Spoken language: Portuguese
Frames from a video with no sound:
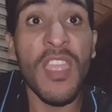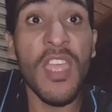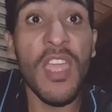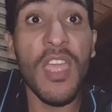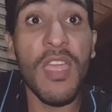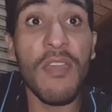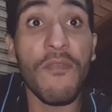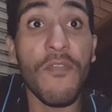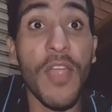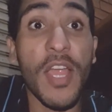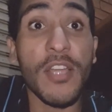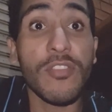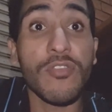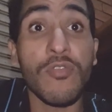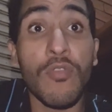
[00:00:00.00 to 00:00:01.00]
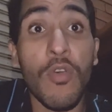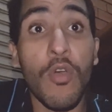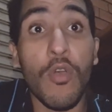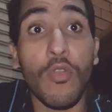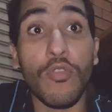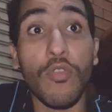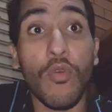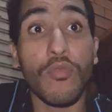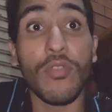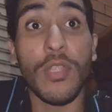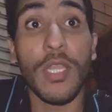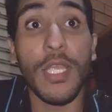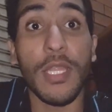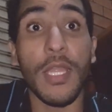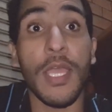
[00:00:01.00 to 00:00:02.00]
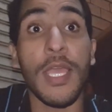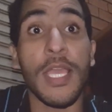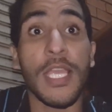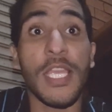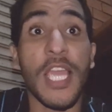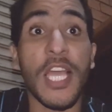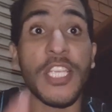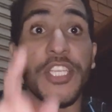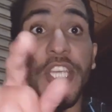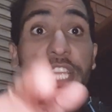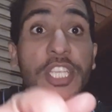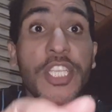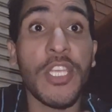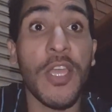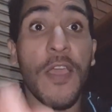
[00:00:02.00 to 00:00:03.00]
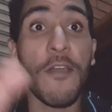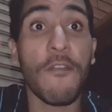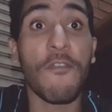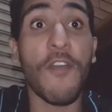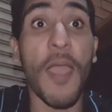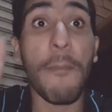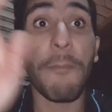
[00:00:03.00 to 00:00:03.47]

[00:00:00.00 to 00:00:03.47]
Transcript: e verso Londrina. E a gente vai